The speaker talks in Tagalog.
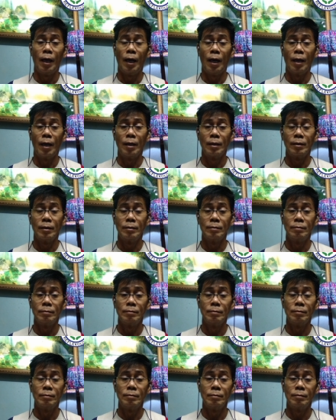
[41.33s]
Ang
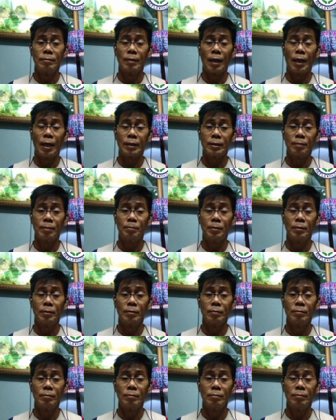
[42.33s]
ating pong
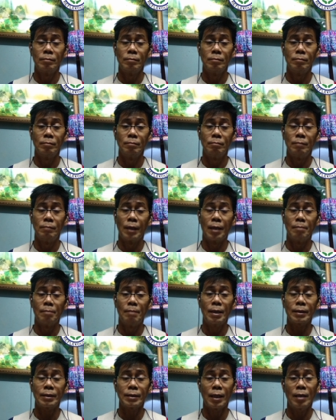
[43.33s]
mga
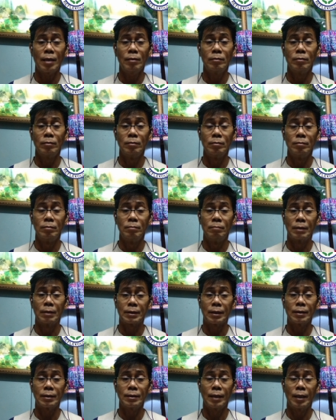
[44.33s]
bata o
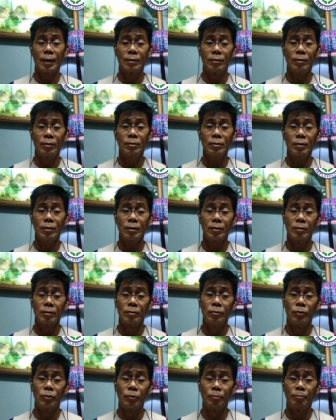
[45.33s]
matanda, no?
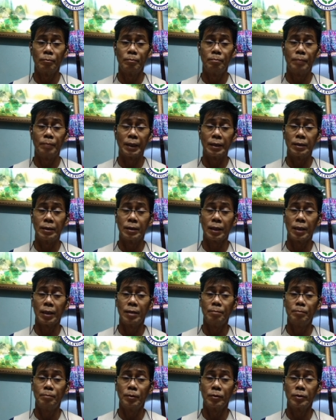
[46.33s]
Yung, yung
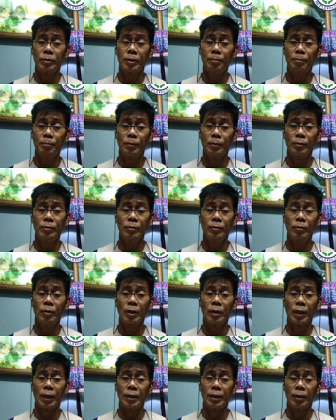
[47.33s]
kanyang pong sipon, no?
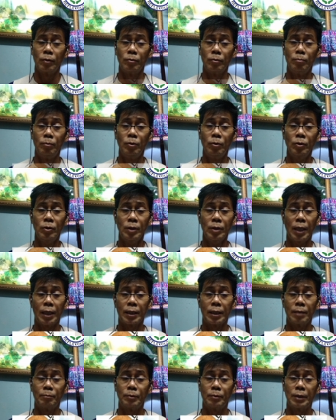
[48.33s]
Ang kanyang ubo,
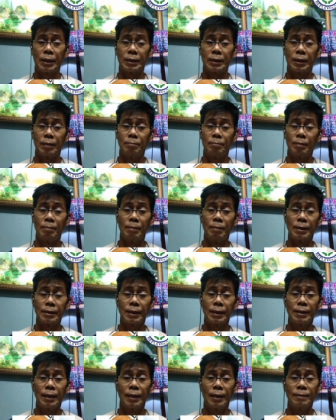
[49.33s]
lagi po natin yung
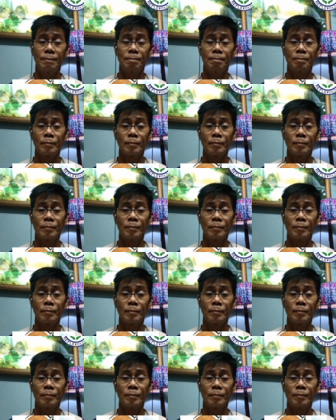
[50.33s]
babantayan.